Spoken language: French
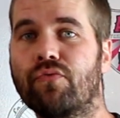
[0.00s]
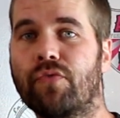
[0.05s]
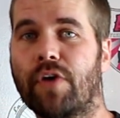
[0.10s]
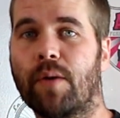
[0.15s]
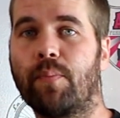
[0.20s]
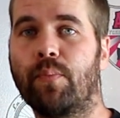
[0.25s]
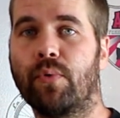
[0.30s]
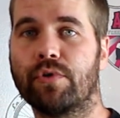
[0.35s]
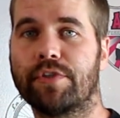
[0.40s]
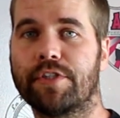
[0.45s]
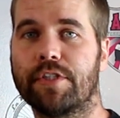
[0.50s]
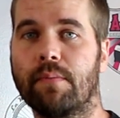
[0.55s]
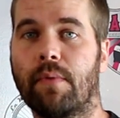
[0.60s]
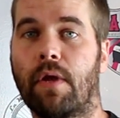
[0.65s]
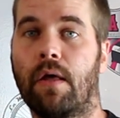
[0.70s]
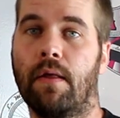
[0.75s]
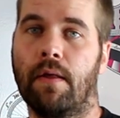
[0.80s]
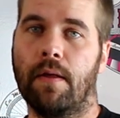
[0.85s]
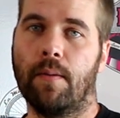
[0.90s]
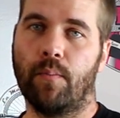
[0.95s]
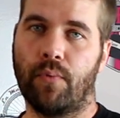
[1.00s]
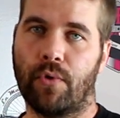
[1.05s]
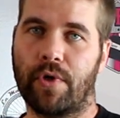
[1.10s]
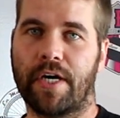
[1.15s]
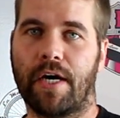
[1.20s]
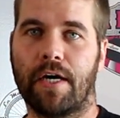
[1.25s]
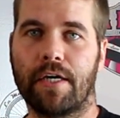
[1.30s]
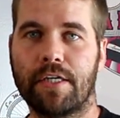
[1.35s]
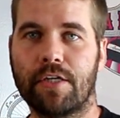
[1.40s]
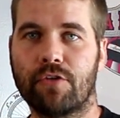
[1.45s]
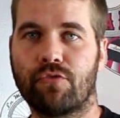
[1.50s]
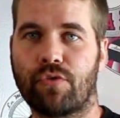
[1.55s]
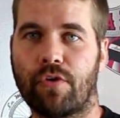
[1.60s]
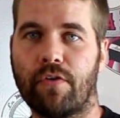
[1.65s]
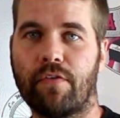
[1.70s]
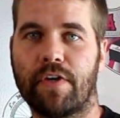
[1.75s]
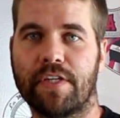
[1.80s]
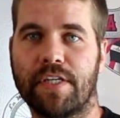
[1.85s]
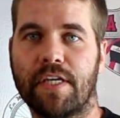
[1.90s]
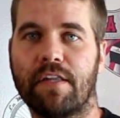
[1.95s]
ouvert possible pour caricaturer,
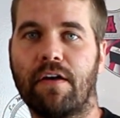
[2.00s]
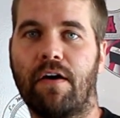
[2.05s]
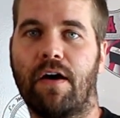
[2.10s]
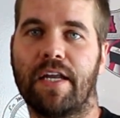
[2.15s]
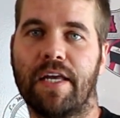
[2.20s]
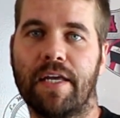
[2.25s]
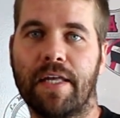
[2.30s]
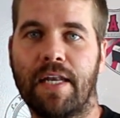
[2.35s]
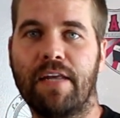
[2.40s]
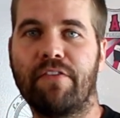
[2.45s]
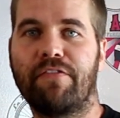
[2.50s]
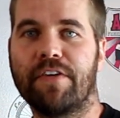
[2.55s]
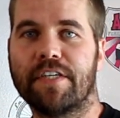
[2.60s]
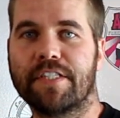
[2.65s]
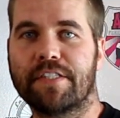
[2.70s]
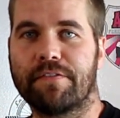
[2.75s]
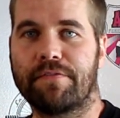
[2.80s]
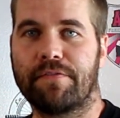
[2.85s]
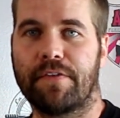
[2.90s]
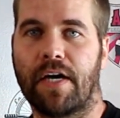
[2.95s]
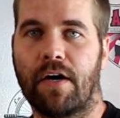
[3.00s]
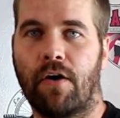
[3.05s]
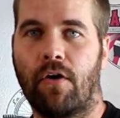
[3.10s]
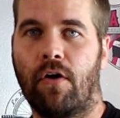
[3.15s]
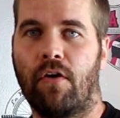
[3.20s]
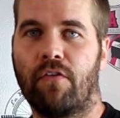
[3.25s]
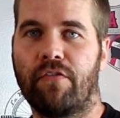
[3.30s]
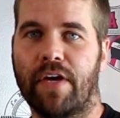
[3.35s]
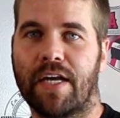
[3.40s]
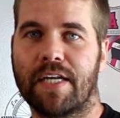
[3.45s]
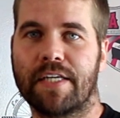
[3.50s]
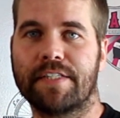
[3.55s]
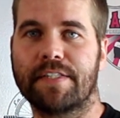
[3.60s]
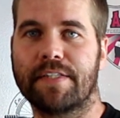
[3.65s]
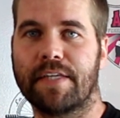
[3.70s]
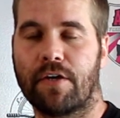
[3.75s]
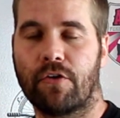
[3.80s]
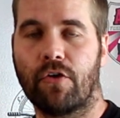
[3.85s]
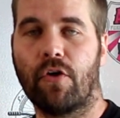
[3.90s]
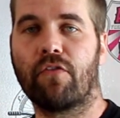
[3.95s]
on va dire, d'avoir les, les, fesses vers, euh, vers
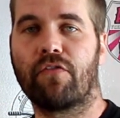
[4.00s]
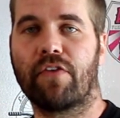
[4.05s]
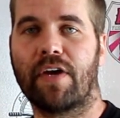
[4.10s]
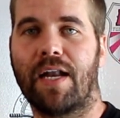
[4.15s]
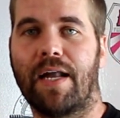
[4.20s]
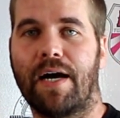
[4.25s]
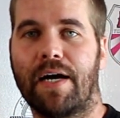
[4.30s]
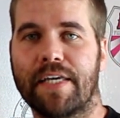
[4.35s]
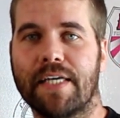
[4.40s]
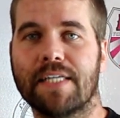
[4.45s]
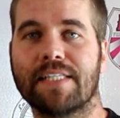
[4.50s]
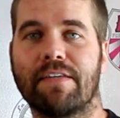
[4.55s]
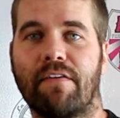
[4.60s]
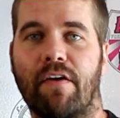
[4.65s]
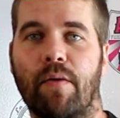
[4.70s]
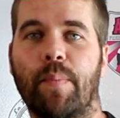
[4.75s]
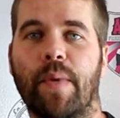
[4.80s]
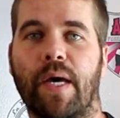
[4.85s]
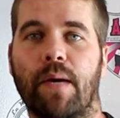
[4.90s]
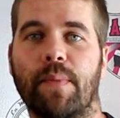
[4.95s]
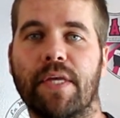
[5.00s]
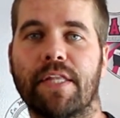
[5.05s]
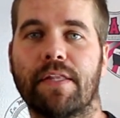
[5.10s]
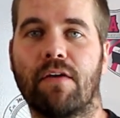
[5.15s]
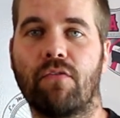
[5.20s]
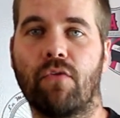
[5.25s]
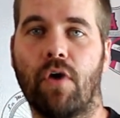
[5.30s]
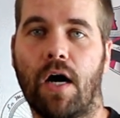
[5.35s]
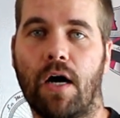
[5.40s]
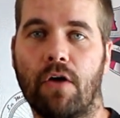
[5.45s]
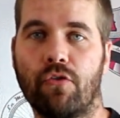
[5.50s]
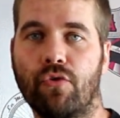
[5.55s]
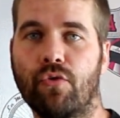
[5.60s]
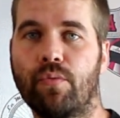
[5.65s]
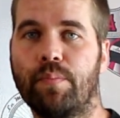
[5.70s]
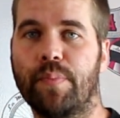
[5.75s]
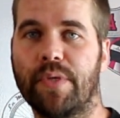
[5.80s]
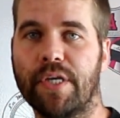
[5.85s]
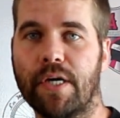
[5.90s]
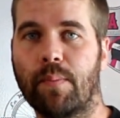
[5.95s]
l'extérieur, vers l'arrière, ça va permettre d'avoir un
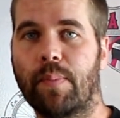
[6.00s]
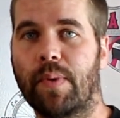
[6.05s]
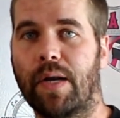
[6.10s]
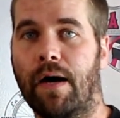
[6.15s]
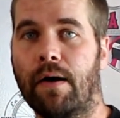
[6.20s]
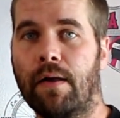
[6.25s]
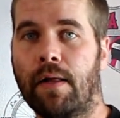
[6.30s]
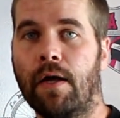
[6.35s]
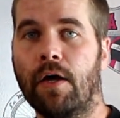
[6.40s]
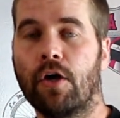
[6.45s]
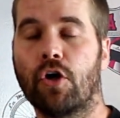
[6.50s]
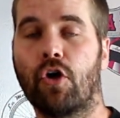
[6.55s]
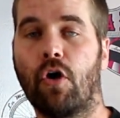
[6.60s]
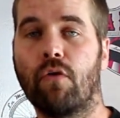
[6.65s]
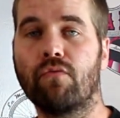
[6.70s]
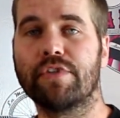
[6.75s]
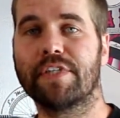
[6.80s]
dos bien plat. Quand